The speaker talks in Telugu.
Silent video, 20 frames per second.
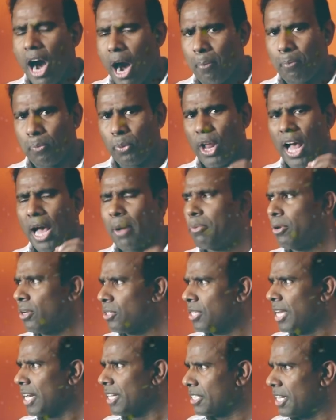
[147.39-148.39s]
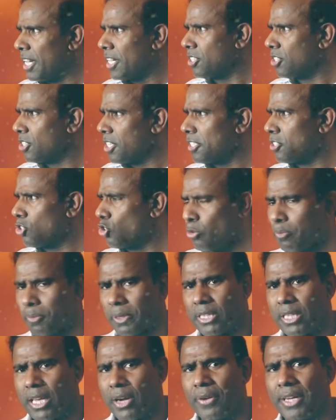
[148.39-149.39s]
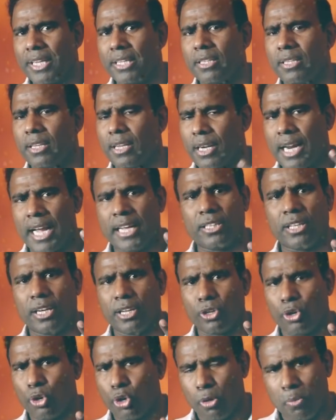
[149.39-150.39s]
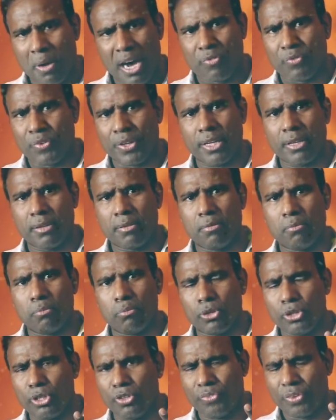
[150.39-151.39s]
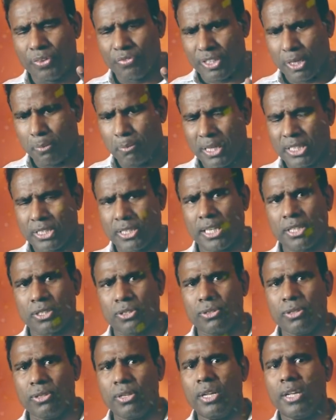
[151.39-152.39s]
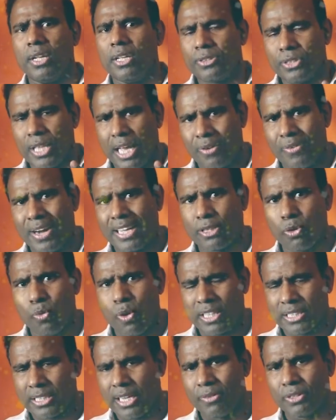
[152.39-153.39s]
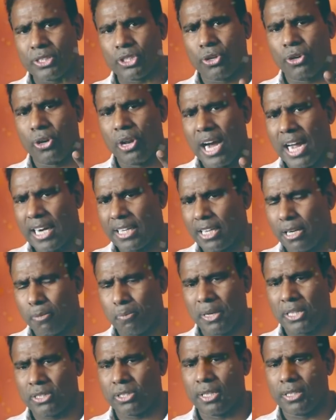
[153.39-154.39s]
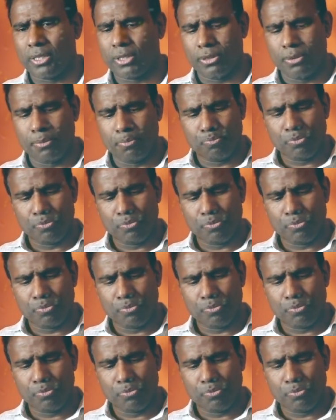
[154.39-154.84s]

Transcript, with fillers: అప్పుడు అభివృద్ధి అంటే ఇటు చేసి చూపిద్దామని రైతులకు రుణమాఫీ ముందు ఫిఫ్టీ పర్సెంట్ తర్వాత ఒక సంవత్సరంలో హండ్రెడ్ పర్సెంట్